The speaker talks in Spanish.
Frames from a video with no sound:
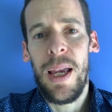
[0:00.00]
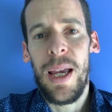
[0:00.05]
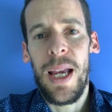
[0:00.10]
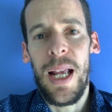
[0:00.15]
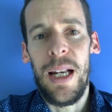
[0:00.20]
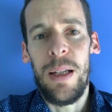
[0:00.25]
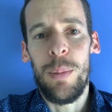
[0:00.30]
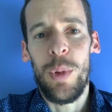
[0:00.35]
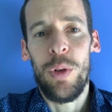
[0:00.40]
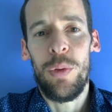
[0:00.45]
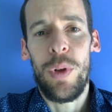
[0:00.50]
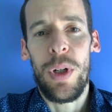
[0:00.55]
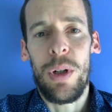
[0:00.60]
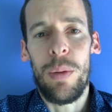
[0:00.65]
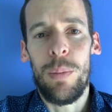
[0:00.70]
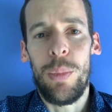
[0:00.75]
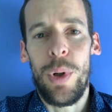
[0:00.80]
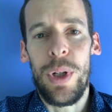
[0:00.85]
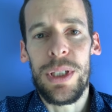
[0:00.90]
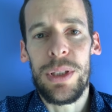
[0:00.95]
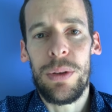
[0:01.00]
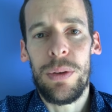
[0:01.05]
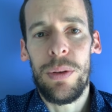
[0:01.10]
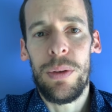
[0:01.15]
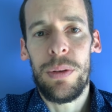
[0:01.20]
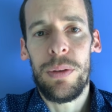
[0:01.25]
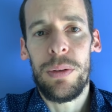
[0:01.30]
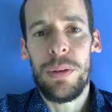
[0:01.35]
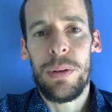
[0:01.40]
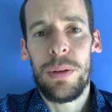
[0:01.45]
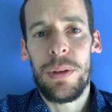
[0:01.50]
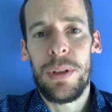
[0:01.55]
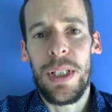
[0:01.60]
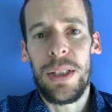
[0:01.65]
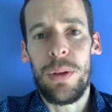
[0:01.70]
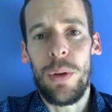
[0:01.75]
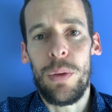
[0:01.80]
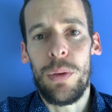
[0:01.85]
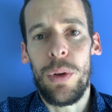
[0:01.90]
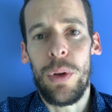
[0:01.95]
El himno fue compuesto
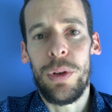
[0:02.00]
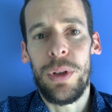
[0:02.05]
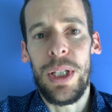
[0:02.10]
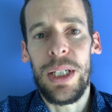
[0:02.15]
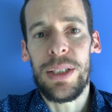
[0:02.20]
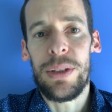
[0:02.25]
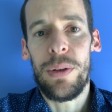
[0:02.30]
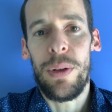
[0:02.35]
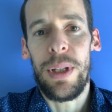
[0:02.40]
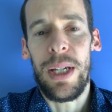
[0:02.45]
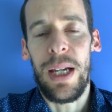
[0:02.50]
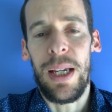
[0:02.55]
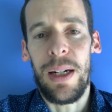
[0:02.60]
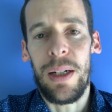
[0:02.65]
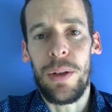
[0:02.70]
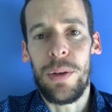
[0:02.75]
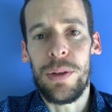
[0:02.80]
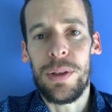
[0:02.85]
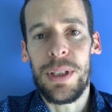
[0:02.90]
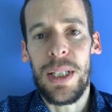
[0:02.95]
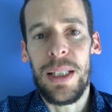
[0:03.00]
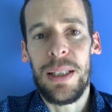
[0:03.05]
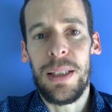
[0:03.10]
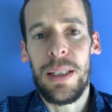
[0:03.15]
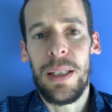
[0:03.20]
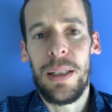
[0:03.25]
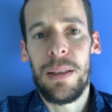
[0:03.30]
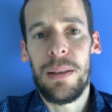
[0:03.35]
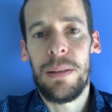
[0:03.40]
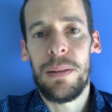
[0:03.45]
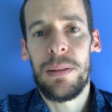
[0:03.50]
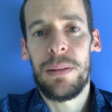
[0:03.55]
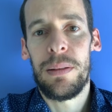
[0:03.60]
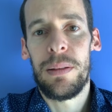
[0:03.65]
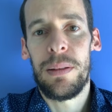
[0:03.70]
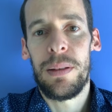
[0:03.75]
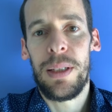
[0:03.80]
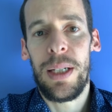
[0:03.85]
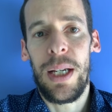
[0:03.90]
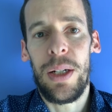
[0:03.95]
dentro de un contexto de guerra constante,
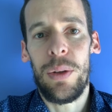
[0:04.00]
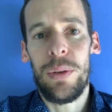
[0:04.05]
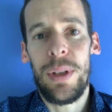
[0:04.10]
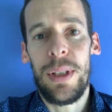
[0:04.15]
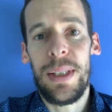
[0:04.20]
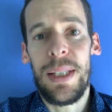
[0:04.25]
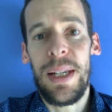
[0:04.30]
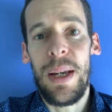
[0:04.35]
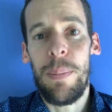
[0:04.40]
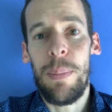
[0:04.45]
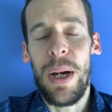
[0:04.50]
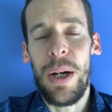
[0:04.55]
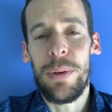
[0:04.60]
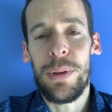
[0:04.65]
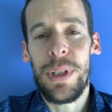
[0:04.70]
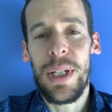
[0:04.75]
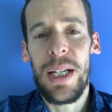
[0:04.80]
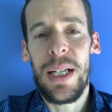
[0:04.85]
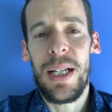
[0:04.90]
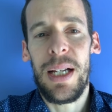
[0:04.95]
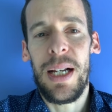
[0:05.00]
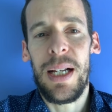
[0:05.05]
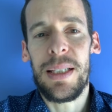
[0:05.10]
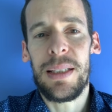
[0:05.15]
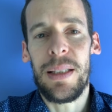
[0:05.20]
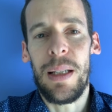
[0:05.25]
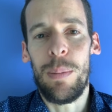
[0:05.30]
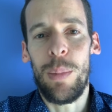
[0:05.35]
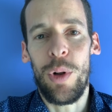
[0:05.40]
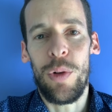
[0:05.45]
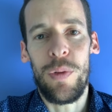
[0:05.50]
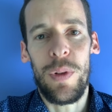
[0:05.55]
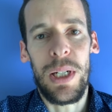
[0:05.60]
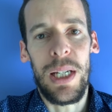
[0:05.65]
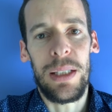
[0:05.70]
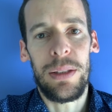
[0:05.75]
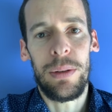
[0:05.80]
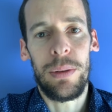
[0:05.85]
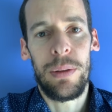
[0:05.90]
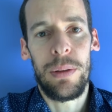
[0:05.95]
que no tendría pausa hasta el
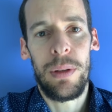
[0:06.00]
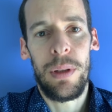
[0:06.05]
porfiriato.